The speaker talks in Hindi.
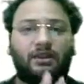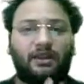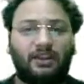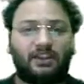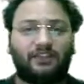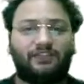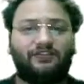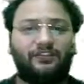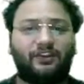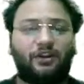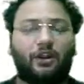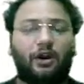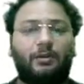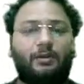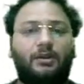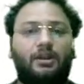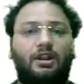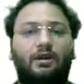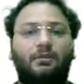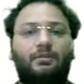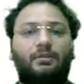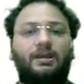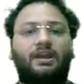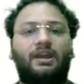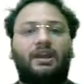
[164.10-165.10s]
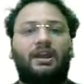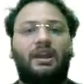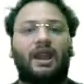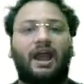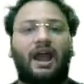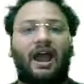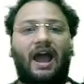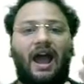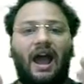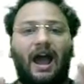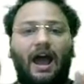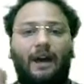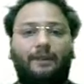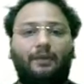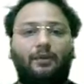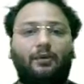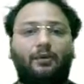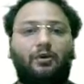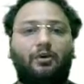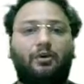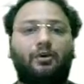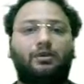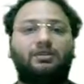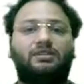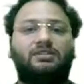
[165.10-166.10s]
इस फिनोमेना में
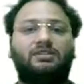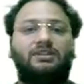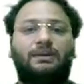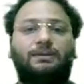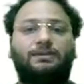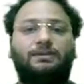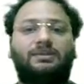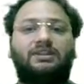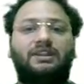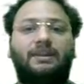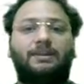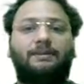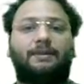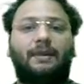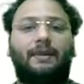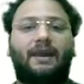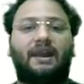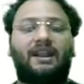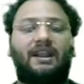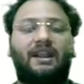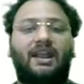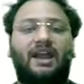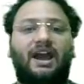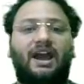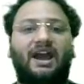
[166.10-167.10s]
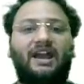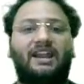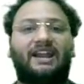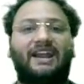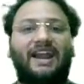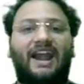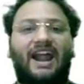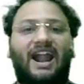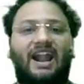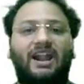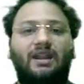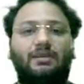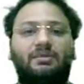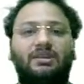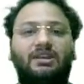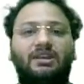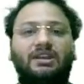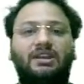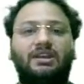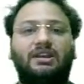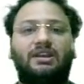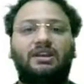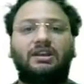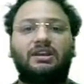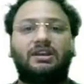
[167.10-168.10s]
आपको सबसे पहले अन
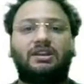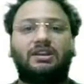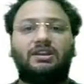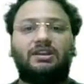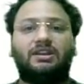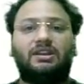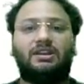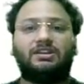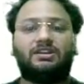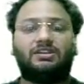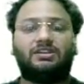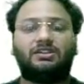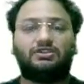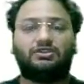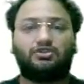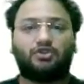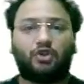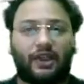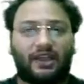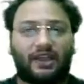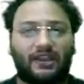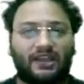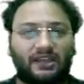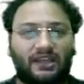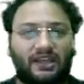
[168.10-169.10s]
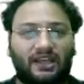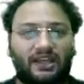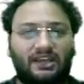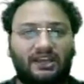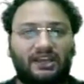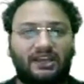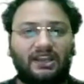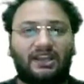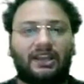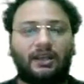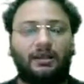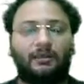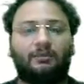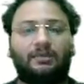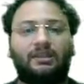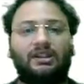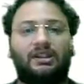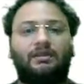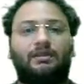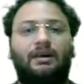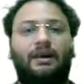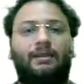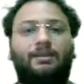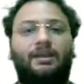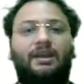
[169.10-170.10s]
ज्वाइन करनी है
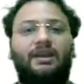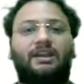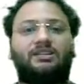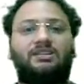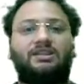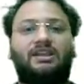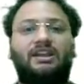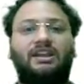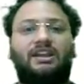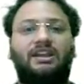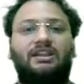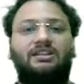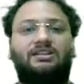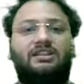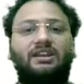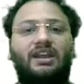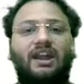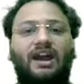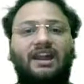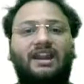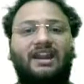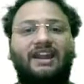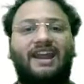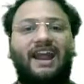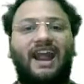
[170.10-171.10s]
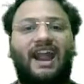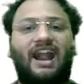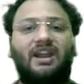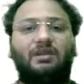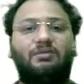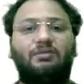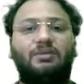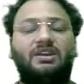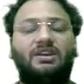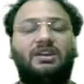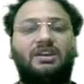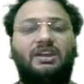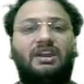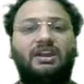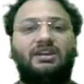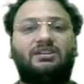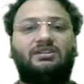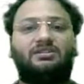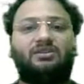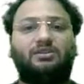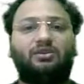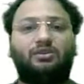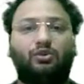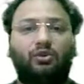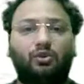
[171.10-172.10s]
मतलब आप एक तरीके से अन अकेडमी के
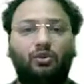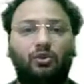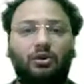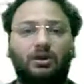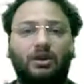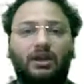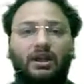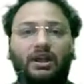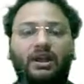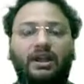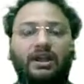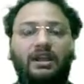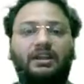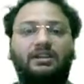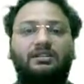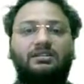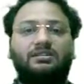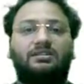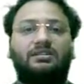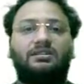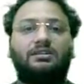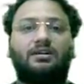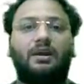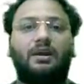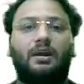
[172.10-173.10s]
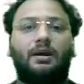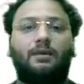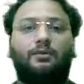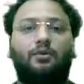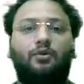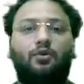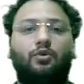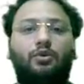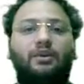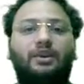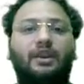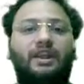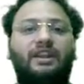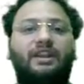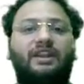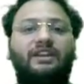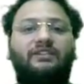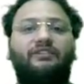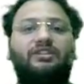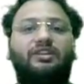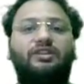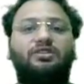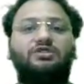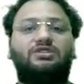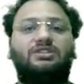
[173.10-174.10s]
थ्रू इस पूरे
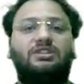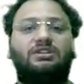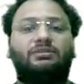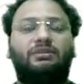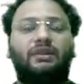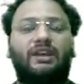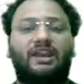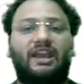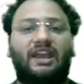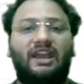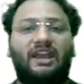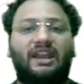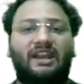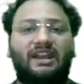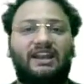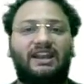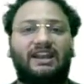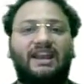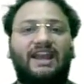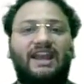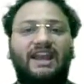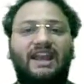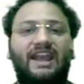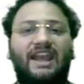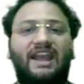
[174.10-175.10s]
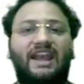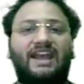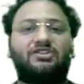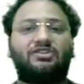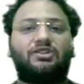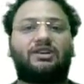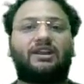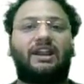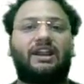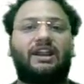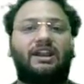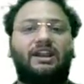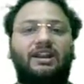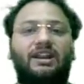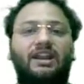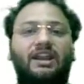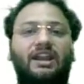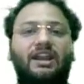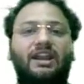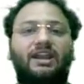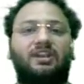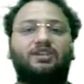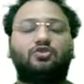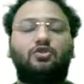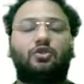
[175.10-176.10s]
रेवोल्यूशन में एक नए एजुकेटर
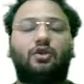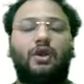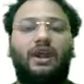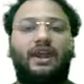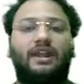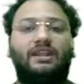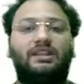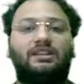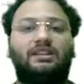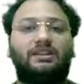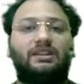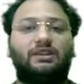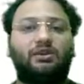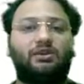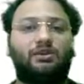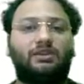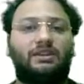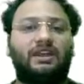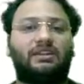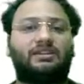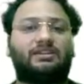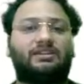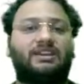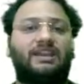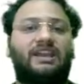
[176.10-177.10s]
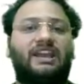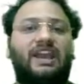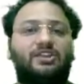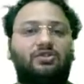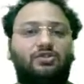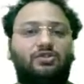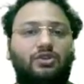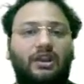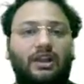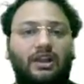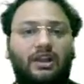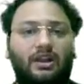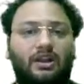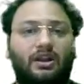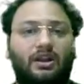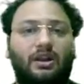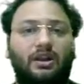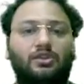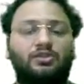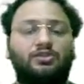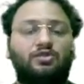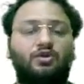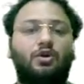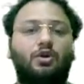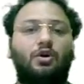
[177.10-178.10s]
एक जो एंथ्यूजियास्टिक एजुकेटर
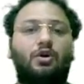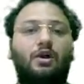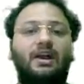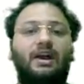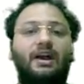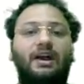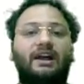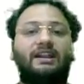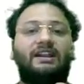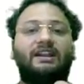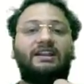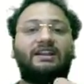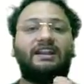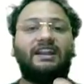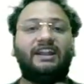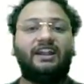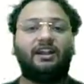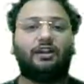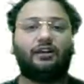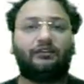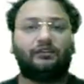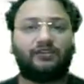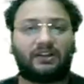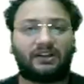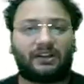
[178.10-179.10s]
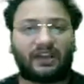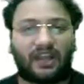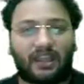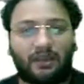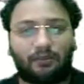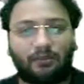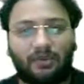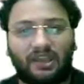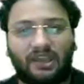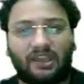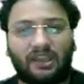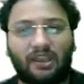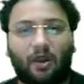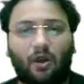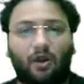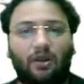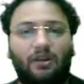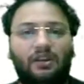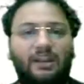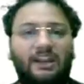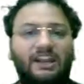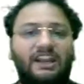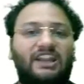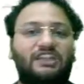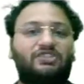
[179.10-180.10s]
जो नीड ऑफ द टाइम है कि
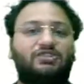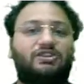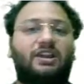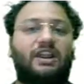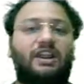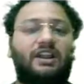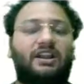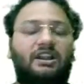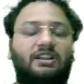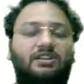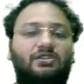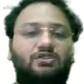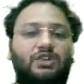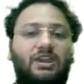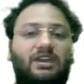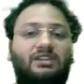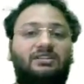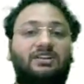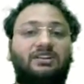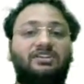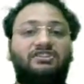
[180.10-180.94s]
ऑनलाइन एजुकेटर जैसा